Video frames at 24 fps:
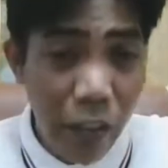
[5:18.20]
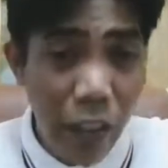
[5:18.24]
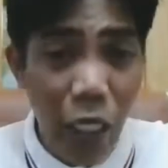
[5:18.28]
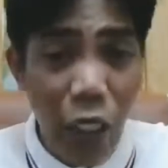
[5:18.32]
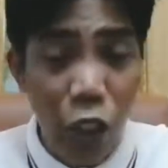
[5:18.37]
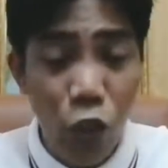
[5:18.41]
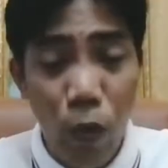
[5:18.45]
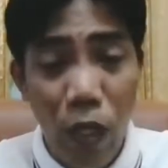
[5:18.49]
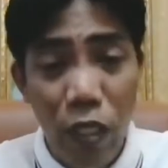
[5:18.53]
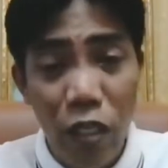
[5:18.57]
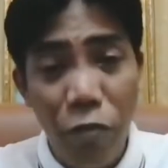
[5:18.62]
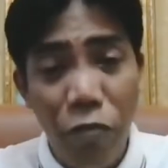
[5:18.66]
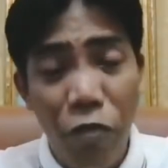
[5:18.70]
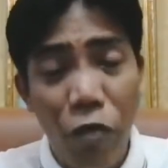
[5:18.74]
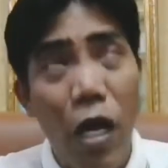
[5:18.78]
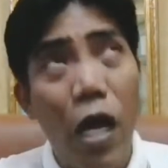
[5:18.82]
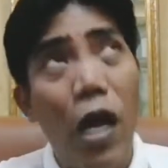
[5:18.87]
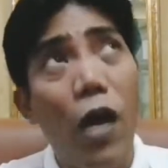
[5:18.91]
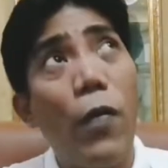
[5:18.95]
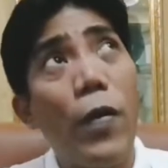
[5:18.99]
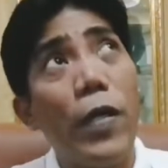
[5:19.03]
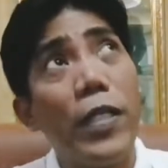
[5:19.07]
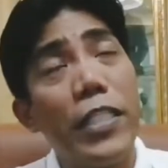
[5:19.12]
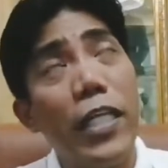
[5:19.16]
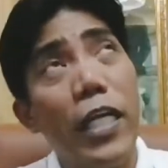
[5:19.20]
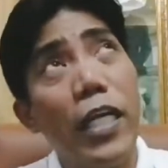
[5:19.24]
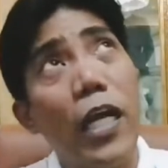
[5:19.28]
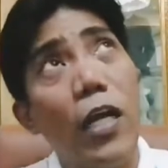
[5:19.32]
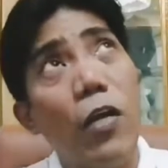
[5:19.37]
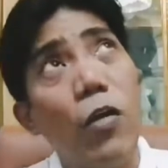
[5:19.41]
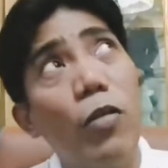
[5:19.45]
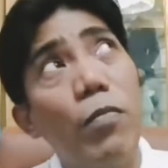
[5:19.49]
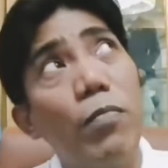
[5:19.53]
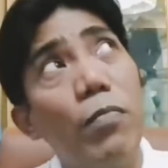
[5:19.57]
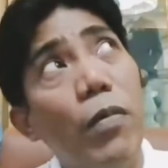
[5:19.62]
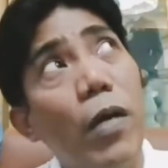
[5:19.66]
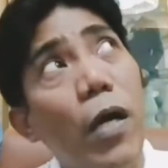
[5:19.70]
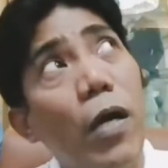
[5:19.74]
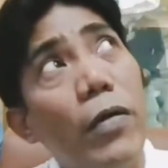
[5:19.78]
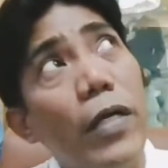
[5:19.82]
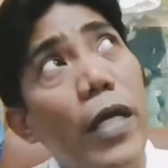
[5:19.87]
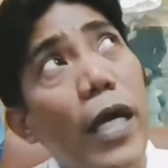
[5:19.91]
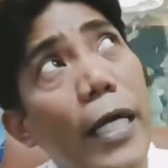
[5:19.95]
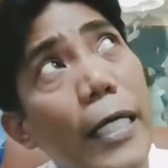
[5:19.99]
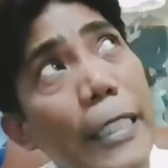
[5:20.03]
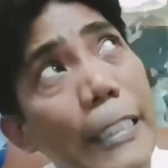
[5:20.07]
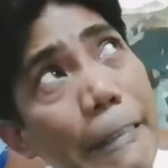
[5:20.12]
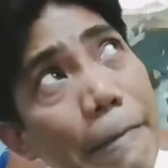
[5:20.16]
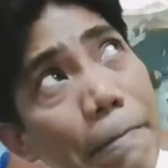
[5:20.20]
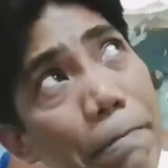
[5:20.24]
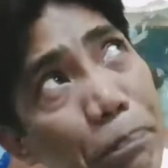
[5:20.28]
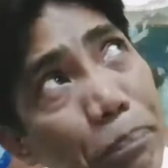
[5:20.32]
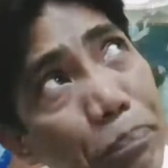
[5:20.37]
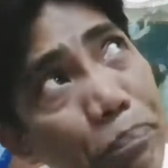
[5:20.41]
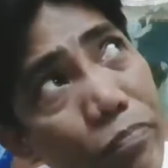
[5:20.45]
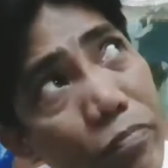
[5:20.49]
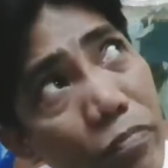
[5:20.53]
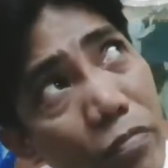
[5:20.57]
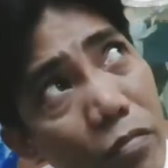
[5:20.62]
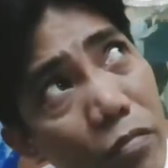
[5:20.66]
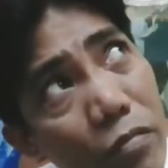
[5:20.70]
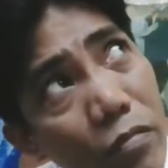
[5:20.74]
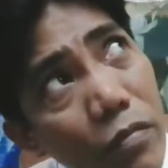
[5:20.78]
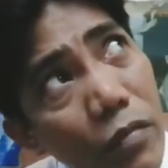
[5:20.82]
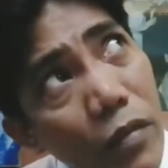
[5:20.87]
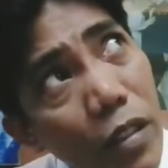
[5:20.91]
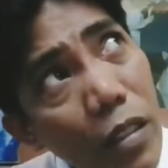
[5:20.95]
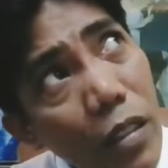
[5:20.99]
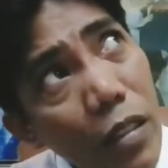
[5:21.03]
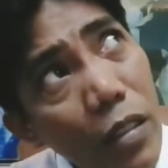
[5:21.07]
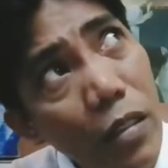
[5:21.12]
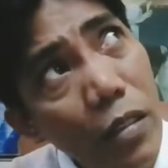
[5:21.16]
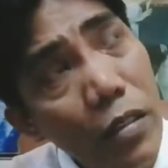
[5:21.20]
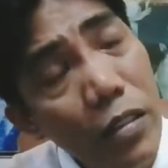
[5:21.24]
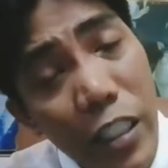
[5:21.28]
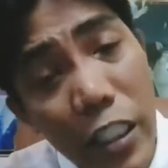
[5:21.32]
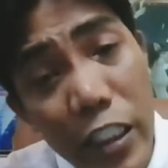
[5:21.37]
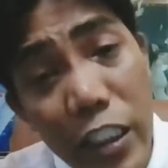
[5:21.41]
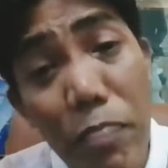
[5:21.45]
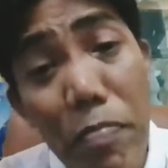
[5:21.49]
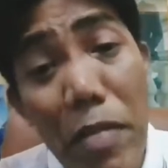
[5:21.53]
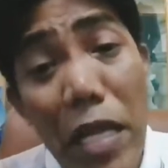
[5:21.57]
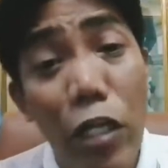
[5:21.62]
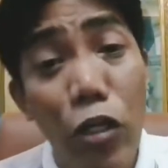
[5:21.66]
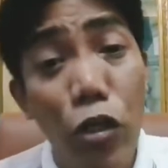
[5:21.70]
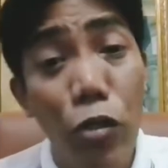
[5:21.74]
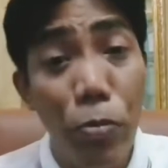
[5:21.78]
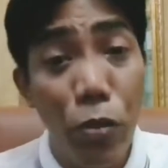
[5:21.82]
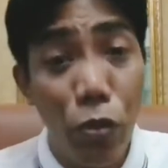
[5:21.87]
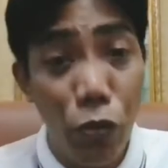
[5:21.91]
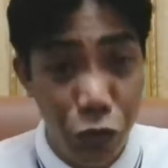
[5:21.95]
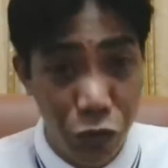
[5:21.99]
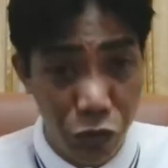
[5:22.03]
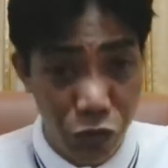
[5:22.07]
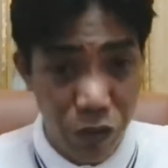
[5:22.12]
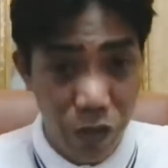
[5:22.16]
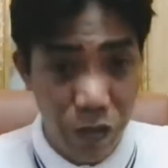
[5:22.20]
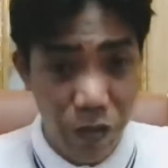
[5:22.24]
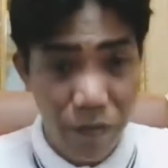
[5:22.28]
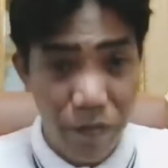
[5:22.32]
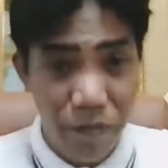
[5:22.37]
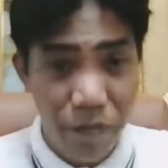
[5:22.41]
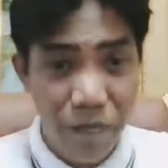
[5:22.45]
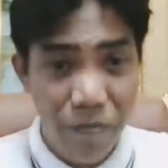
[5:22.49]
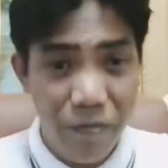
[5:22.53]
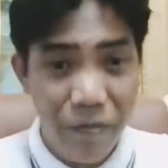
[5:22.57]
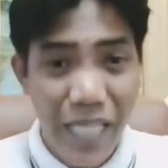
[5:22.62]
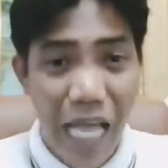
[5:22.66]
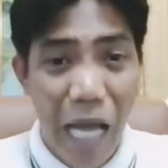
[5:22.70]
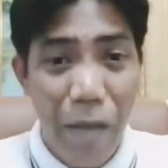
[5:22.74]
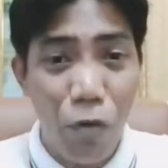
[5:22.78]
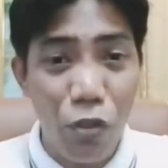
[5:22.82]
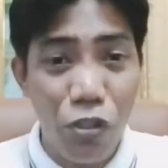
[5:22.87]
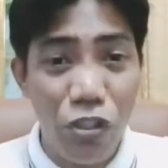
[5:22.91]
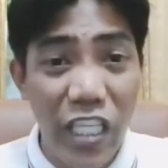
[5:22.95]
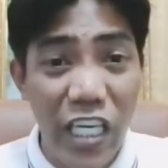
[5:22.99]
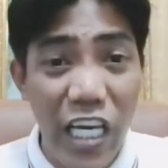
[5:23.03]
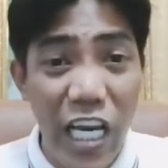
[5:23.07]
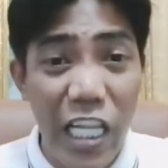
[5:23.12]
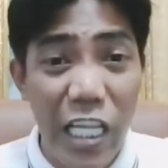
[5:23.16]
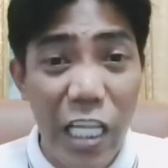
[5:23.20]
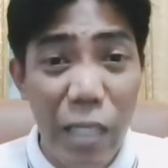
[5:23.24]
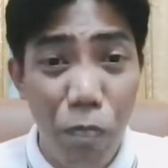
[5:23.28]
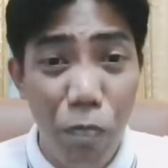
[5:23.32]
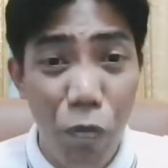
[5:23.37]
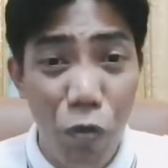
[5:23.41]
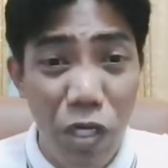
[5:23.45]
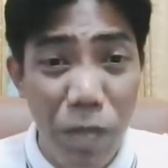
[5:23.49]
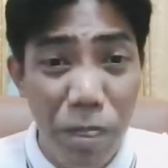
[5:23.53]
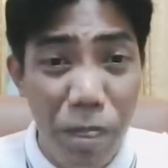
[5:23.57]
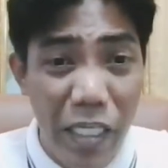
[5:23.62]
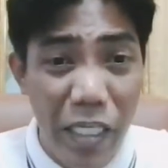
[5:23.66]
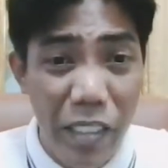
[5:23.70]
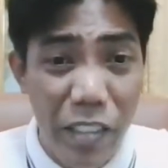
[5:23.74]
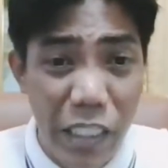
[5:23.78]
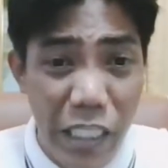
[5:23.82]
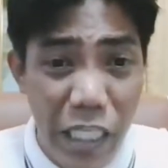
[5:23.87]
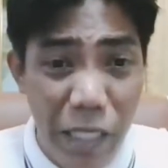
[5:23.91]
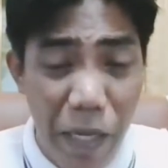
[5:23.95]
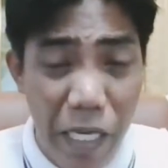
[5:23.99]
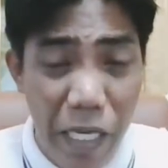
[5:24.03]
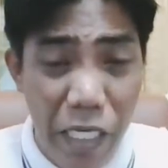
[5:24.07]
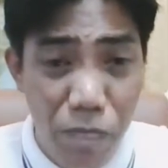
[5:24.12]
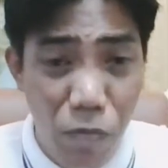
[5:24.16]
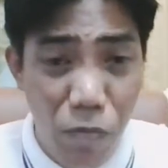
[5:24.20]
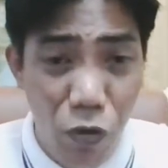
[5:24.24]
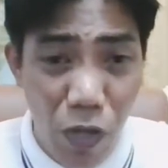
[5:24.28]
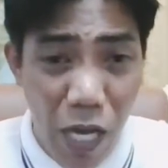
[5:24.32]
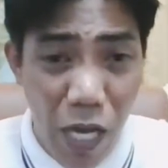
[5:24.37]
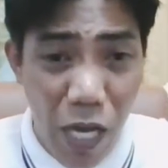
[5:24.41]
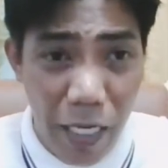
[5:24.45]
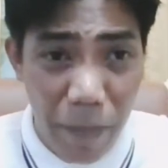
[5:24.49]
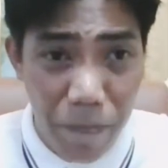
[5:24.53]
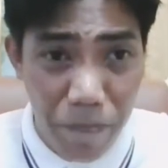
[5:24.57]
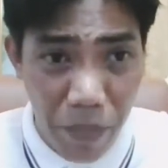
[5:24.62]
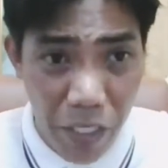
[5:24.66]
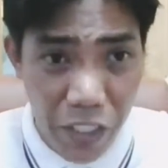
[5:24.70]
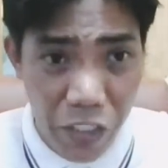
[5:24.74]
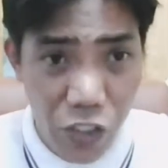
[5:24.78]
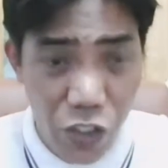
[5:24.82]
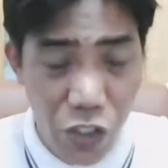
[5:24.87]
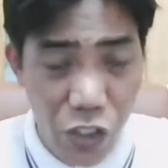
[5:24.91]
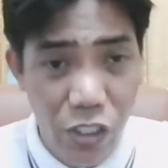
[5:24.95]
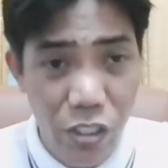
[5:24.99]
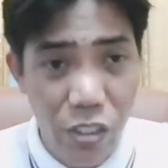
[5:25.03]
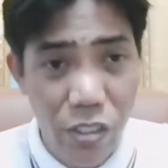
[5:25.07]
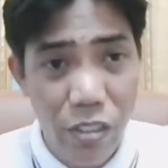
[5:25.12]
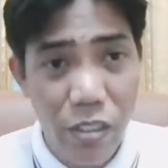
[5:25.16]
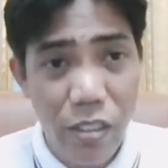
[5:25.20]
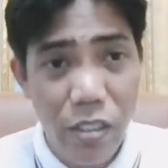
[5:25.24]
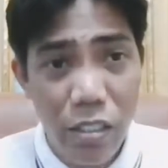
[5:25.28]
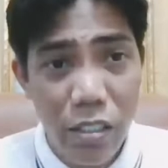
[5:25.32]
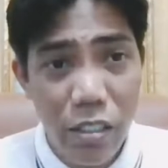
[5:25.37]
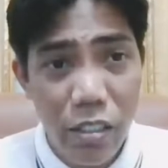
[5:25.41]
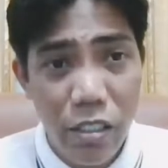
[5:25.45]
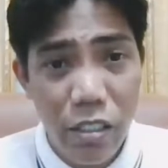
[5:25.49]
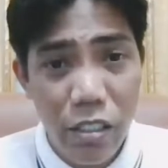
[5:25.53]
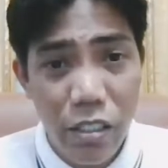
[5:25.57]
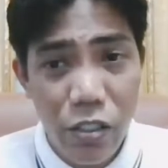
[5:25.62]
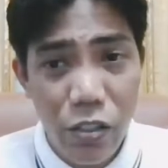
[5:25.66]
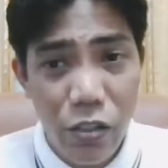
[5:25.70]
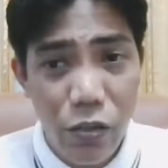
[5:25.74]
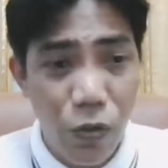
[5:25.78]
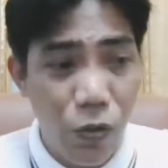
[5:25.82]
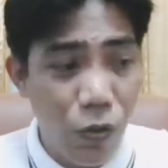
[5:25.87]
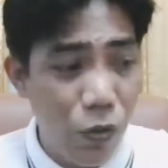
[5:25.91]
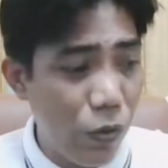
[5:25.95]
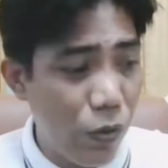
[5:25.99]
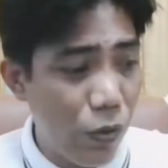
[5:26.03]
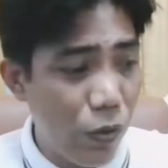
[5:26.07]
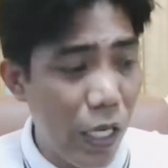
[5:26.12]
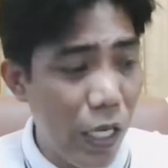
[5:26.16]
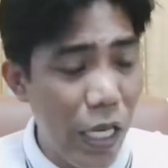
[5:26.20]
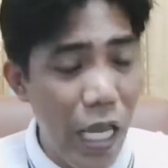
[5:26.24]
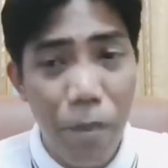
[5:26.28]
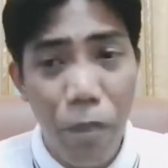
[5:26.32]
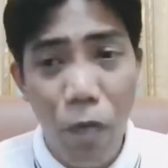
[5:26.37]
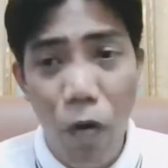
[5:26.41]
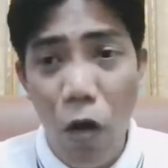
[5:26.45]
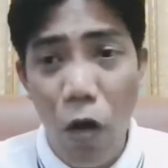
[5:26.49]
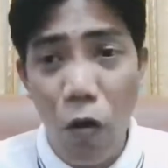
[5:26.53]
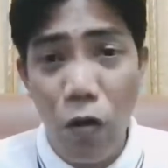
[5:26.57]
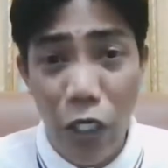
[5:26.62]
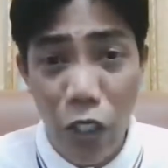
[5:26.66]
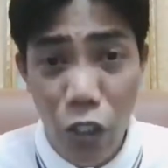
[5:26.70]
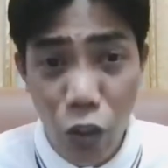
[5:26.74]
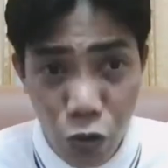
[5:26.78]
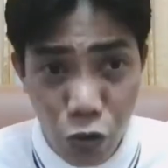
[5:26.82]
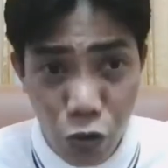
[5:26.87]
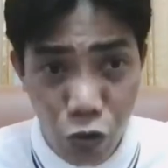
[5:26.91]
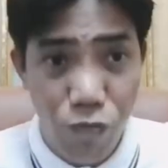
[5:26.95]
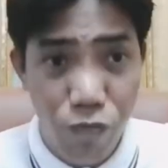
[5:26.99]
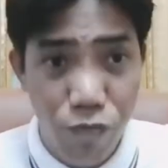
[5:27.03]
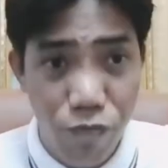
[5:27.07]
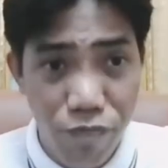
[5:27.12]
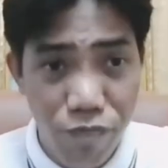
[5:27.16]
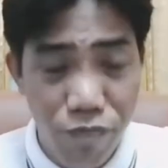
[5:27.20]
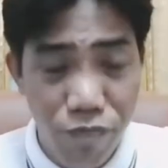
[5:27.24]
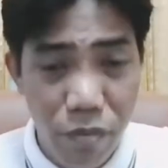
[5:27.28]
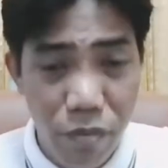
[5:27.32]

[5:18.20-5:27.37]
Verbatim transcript: In 24 hours, nagkaroon po ako ng 6 million views. Tapos, dinilitit po ni, page, ni Facebook yung aking page. So, kaya po ako nag-YouTube.